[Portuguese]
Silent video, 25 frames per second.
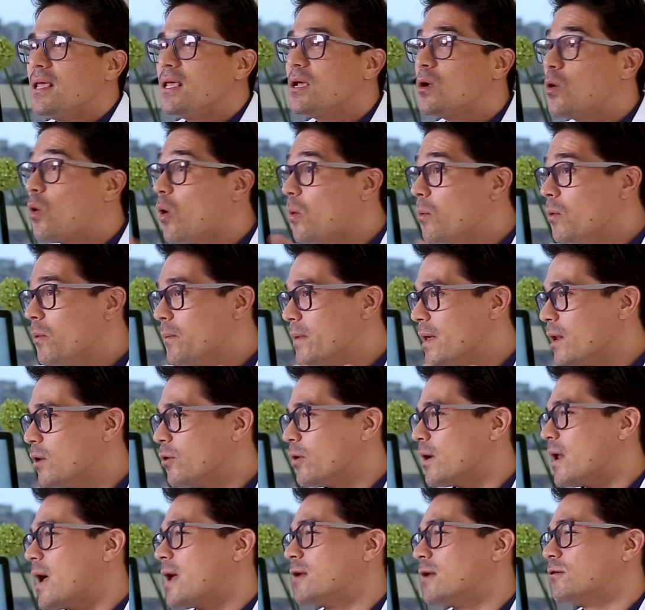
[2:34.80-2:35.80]
E como
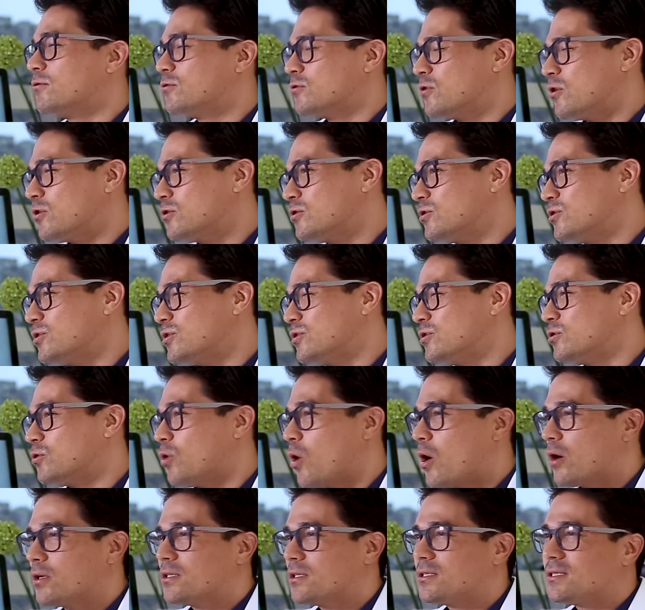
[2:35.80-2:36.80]
melhorar os nossos
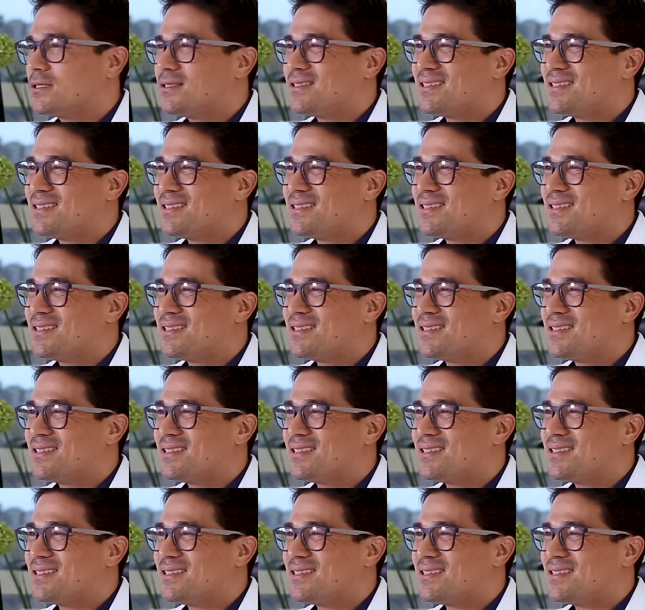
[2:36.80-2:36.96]
estoques